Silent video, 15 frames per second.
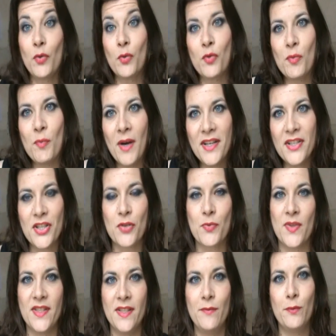Donc moi, j'ai
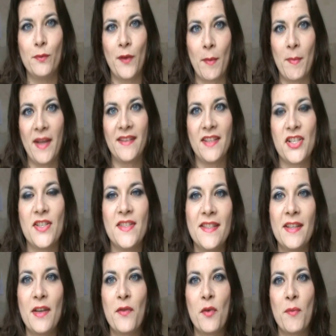choisi de vous faire partager
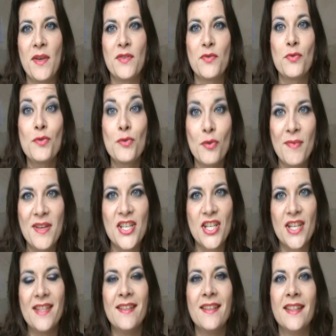cette information sur ma
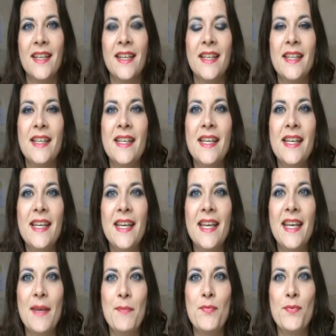chaîne.
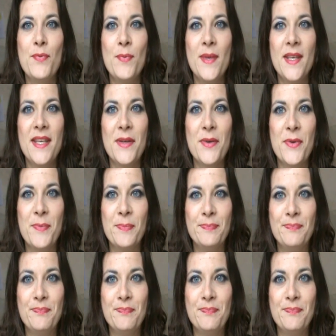Et puis, et